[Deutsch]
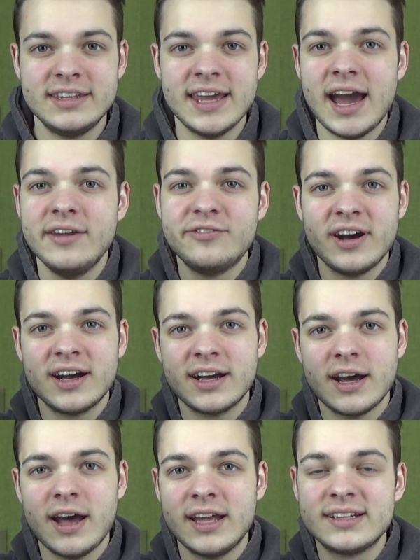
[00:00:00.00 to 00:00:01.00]
der
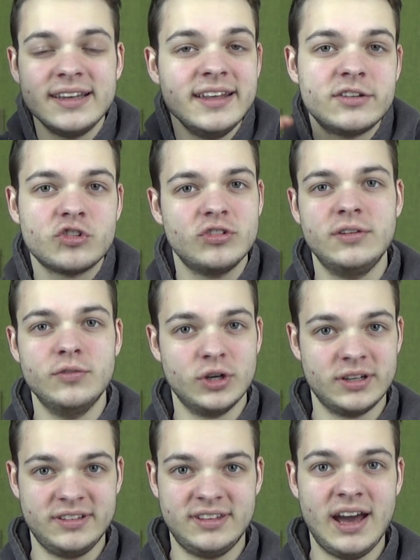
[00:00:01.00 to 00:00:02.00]
einfach athletisch nicht
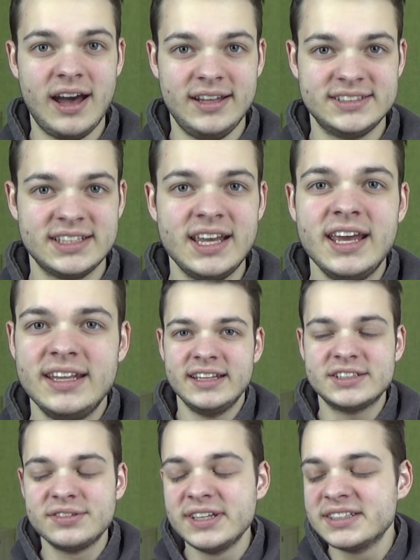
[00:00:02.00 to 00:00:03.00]
wirklich da ist.
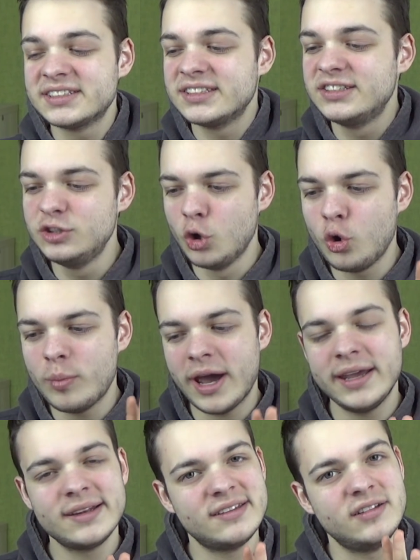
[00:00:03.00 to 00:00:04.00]
Deswegen ist es so rum
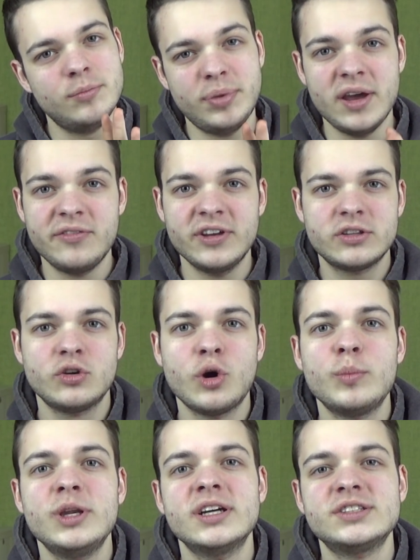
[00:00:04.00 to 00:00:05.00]
eigentlich eine perfekte
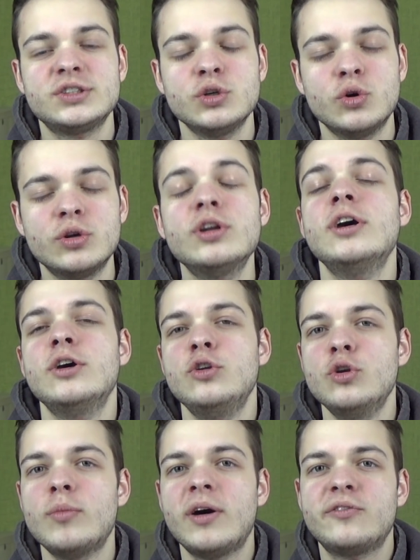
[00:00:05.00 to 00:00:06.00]
Kombination.
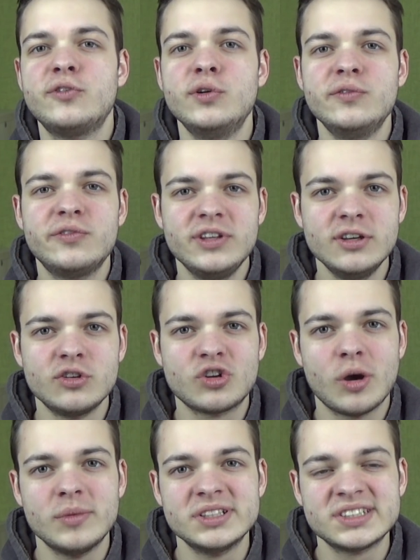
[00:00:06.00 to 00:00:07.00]
Nummer 5, Ian
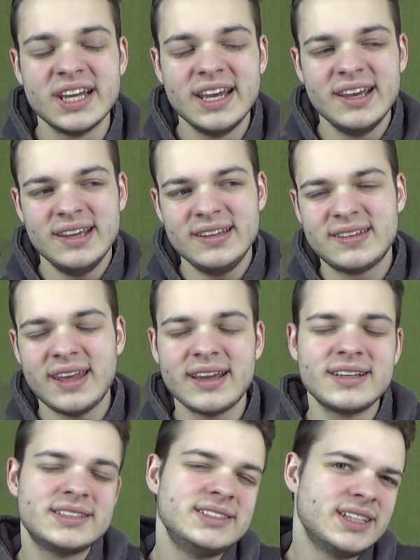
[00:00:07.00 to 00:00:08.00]
Thomas. Ich
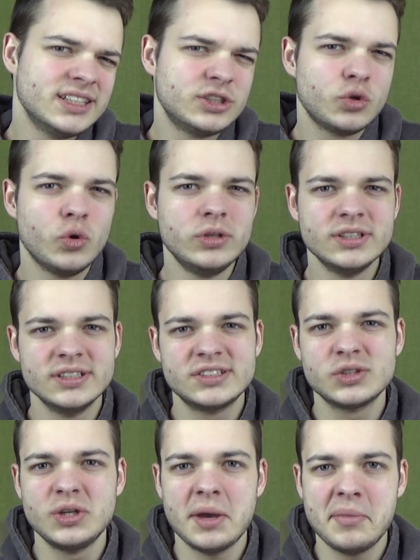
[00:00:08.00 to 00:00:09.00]
denke, dritte Runde
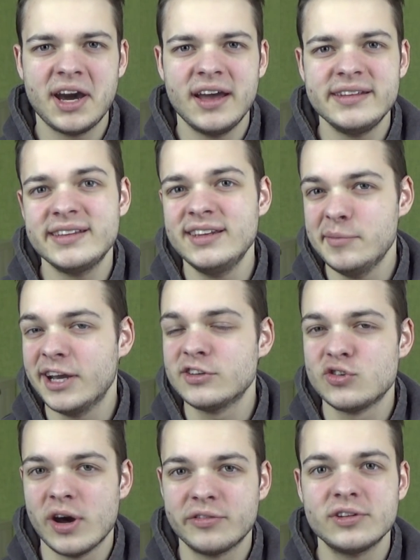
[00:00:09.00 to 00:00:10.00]
ist so der Bereich, in dem er
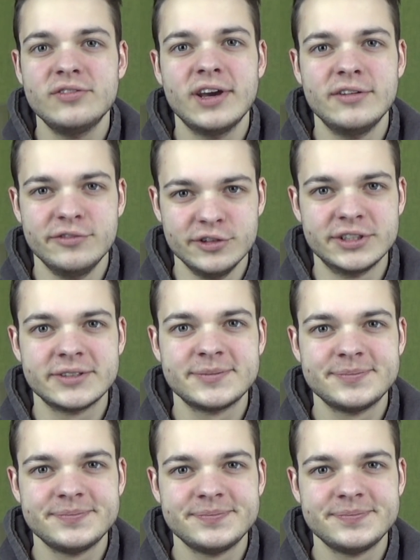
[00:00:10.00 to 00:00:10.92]
gedraftet werden wird.